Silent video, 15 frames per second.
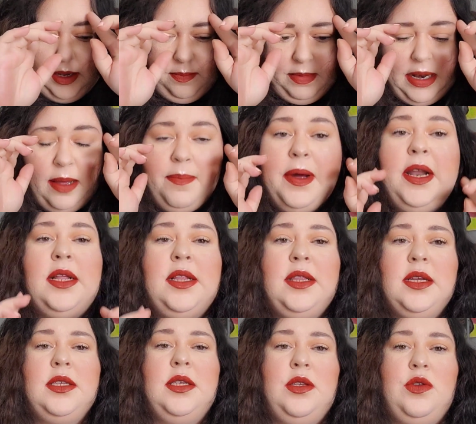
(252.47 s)
Mais la palette
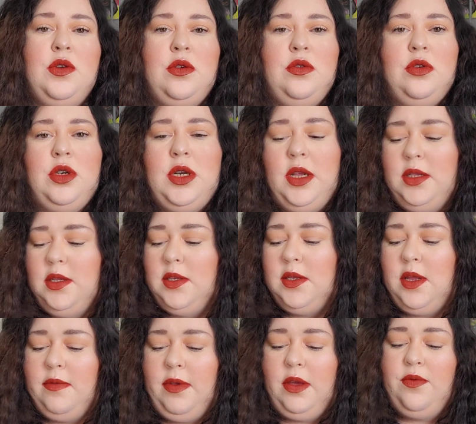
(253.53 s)
teint, c'est sûr que je la
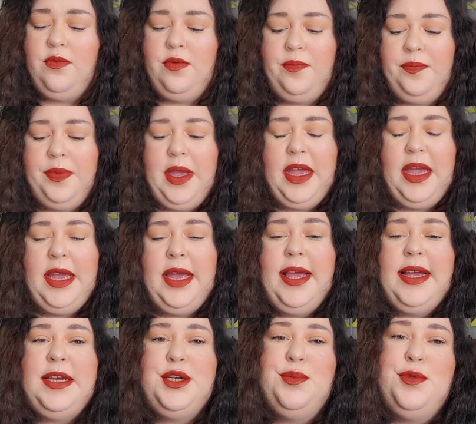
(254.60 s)
teste avec vous.
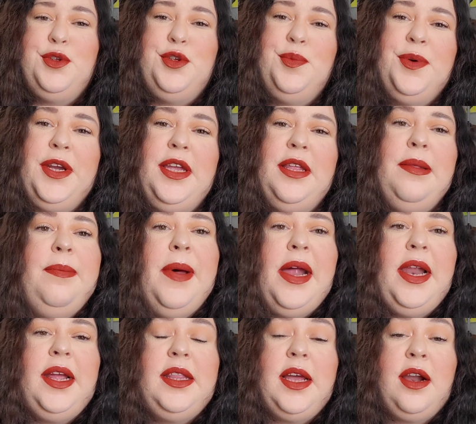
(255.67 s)
Et je me suis pris une
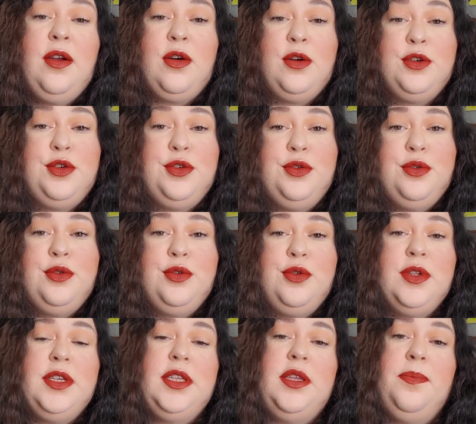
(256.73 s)
palette, alors je ne
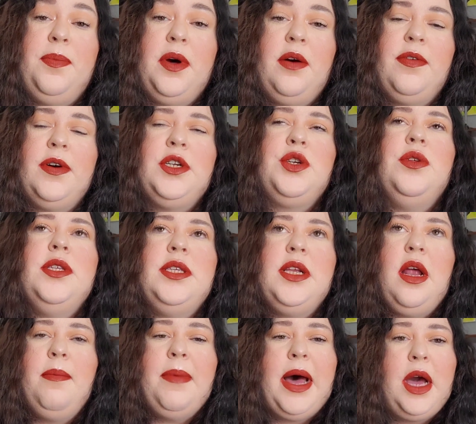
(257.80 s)
connaissais pas, enfin je connaissais
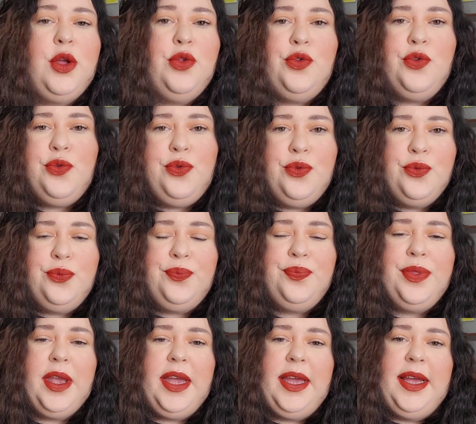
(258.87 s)
la marque de nom,
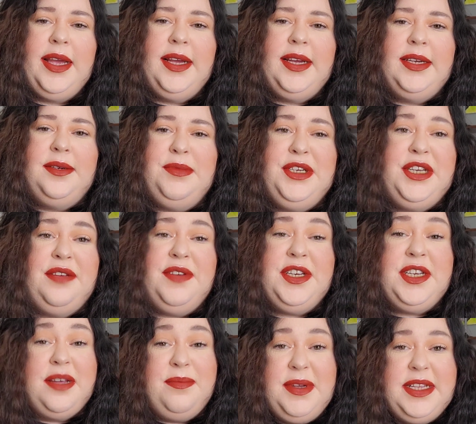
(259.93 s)
mais j'avais
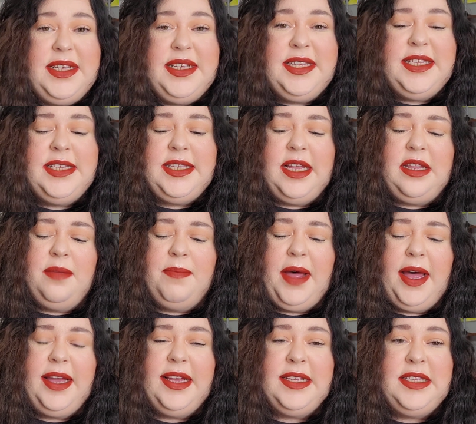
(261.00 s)
jamais testé cette
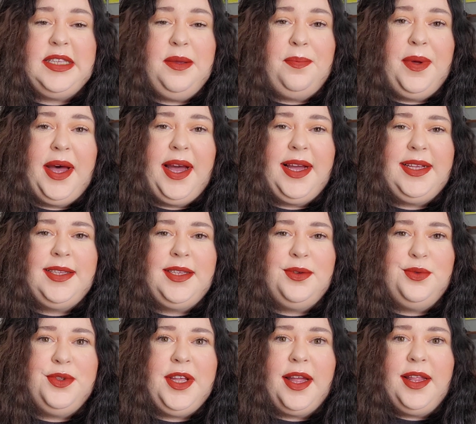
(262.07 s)
marque et c'est pareil, c'est
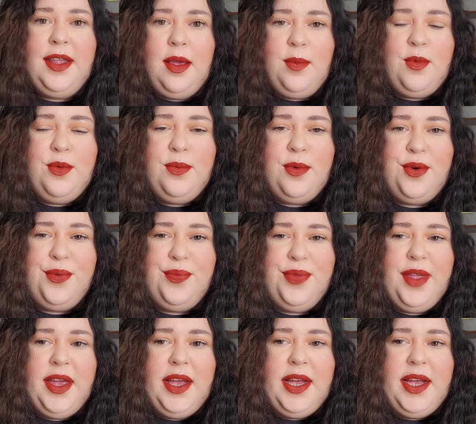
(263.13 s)
au dernier moment.